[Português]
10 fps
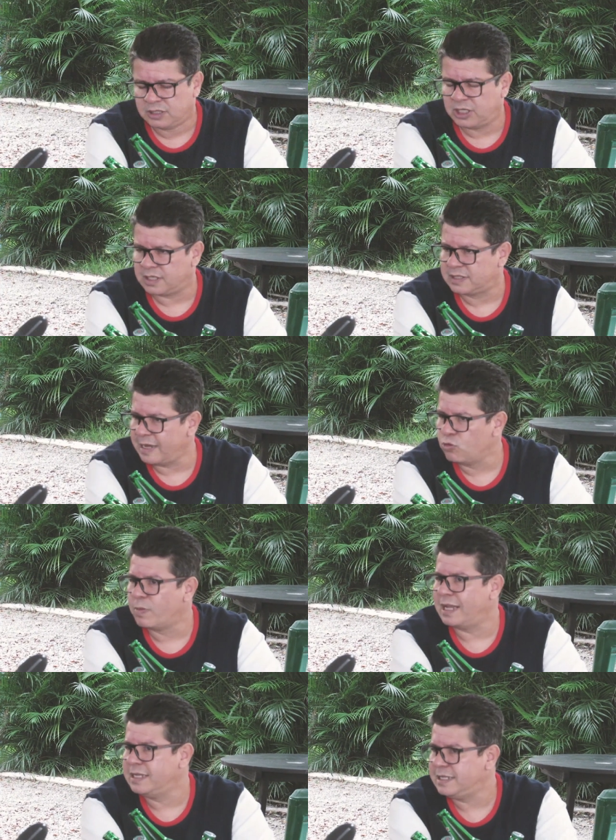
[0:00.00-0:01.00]
já tem
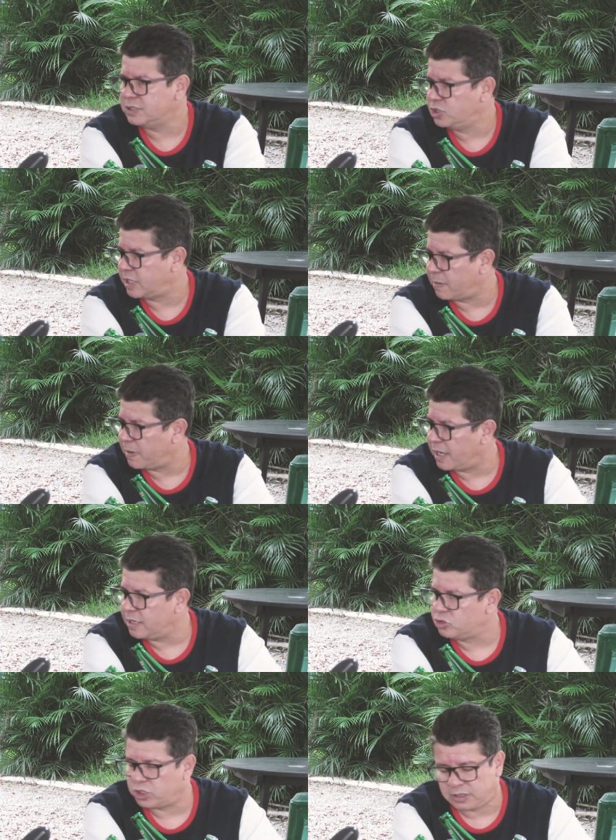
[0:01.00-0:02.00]
uma linha de
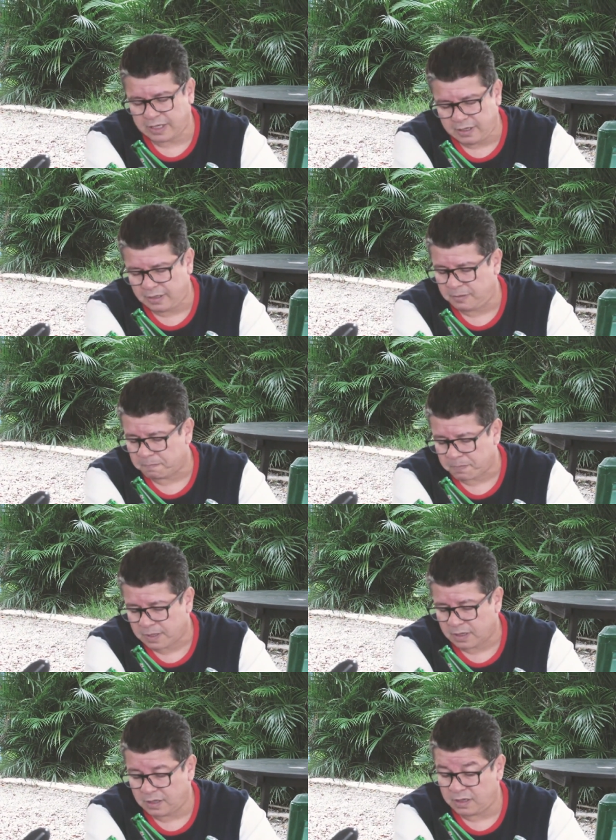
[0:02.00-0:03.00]
trabalho, já tem
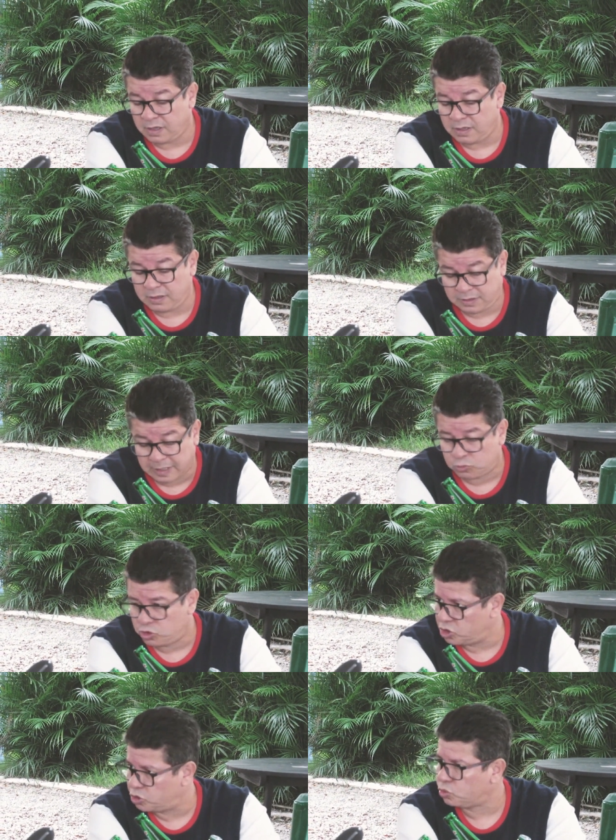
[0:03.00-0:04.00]
é, em
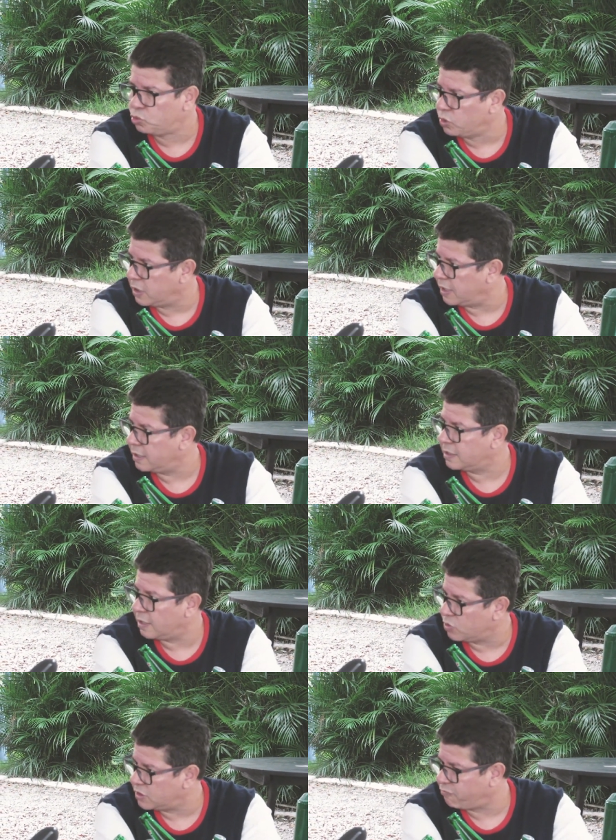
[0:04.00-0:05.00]
termos de estrutura, né? Que
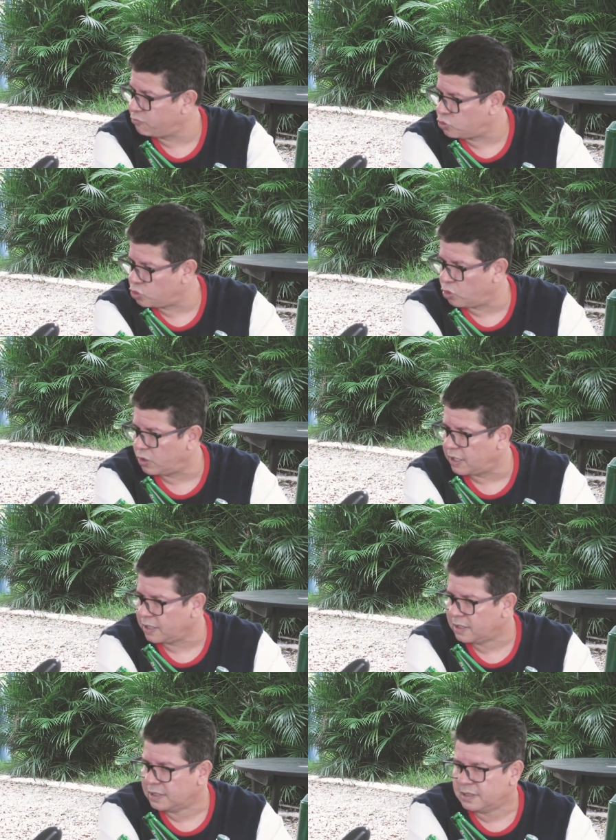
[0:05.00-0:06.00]
a coisa funciona
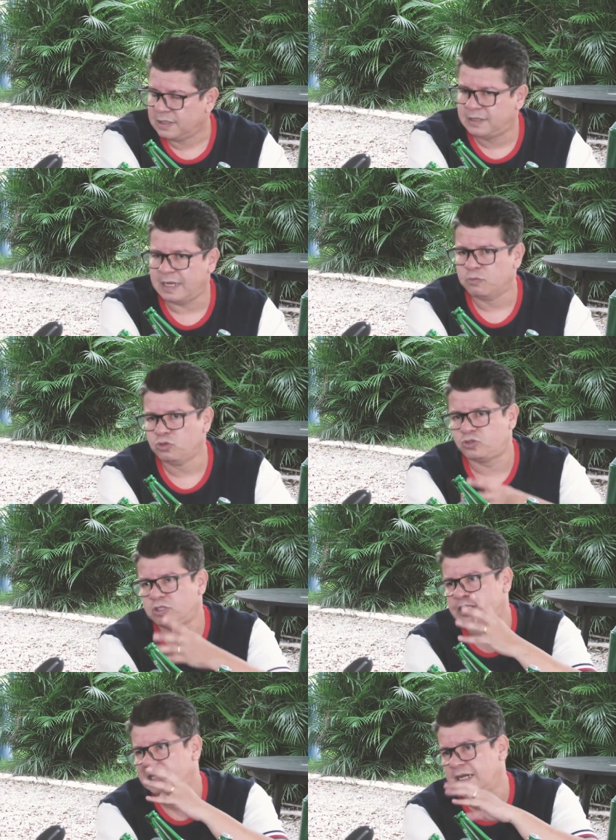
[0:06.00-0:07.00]
e tem muitos
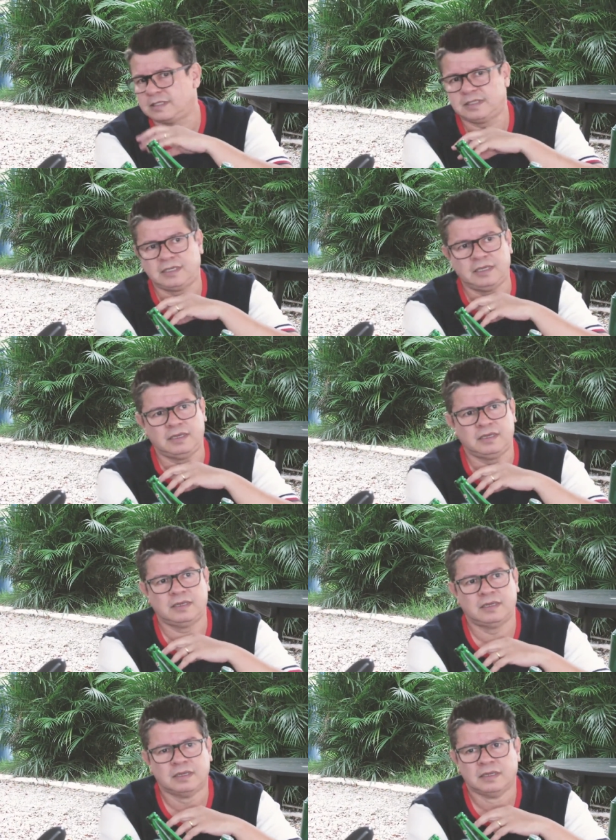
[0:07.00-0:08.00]
desgastes
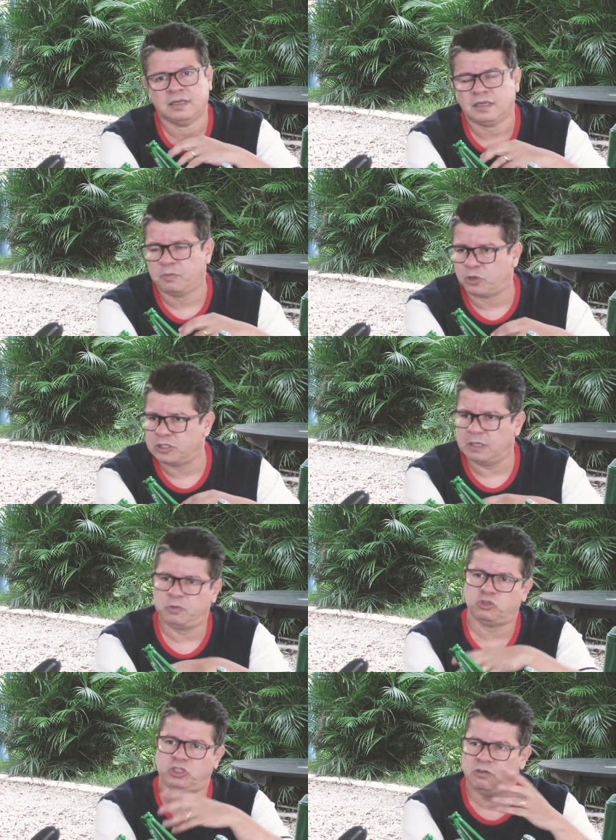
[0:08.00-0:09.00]
que, que, por
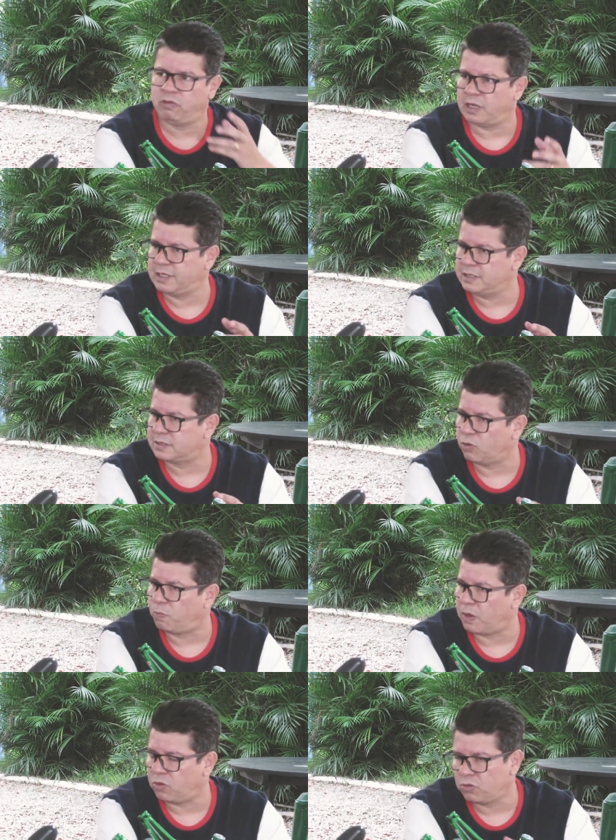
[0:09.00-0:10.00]
exemplo, eu tive aqui em São
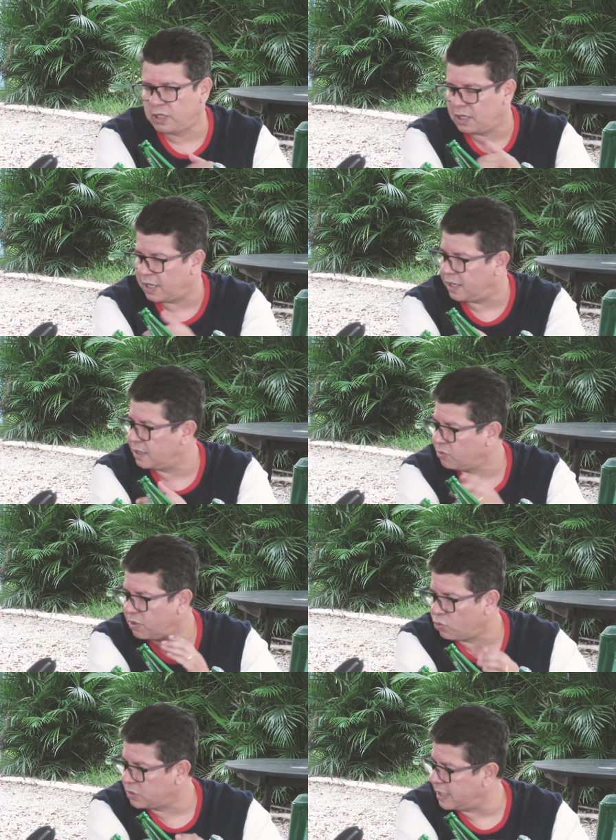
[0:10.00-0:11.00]
Paulo que lá não
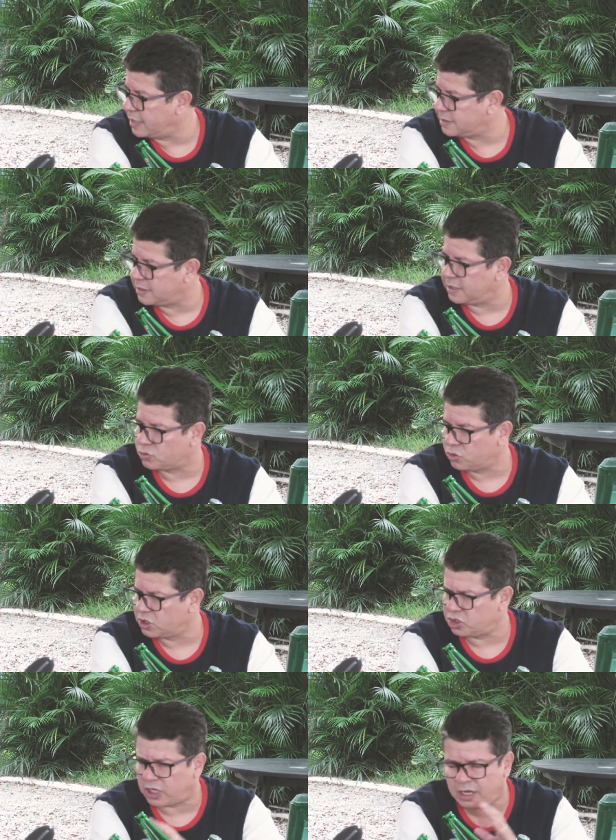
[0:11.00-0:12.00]
acontece, que as
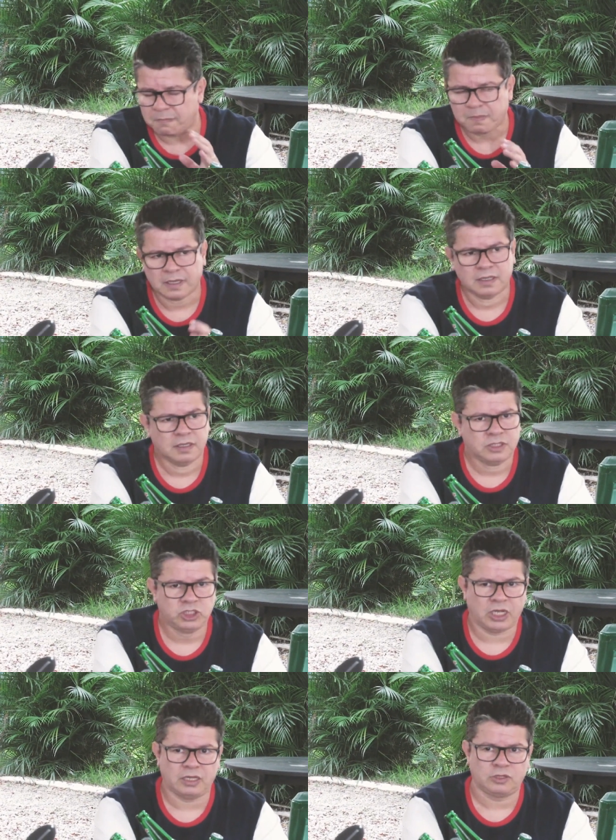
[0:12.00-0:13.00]
coisas já
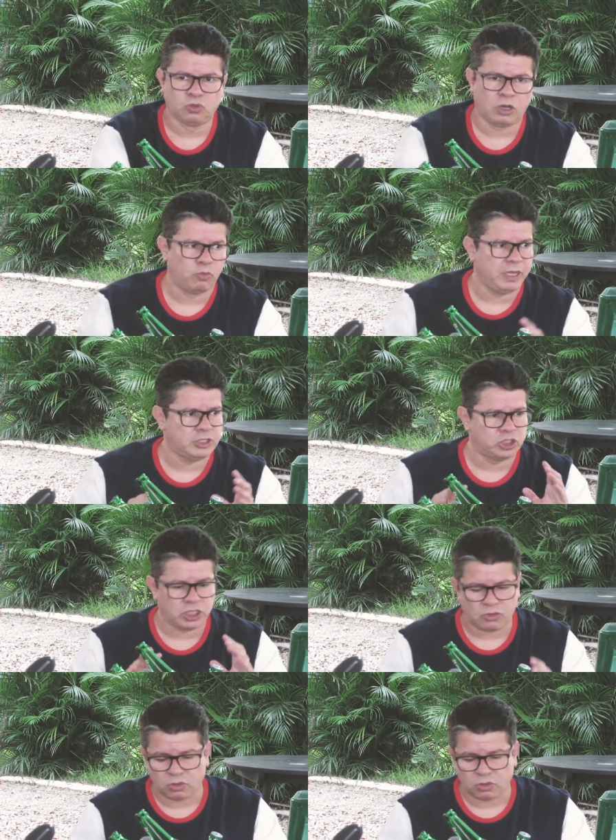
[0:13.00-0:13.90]
já naturalmente já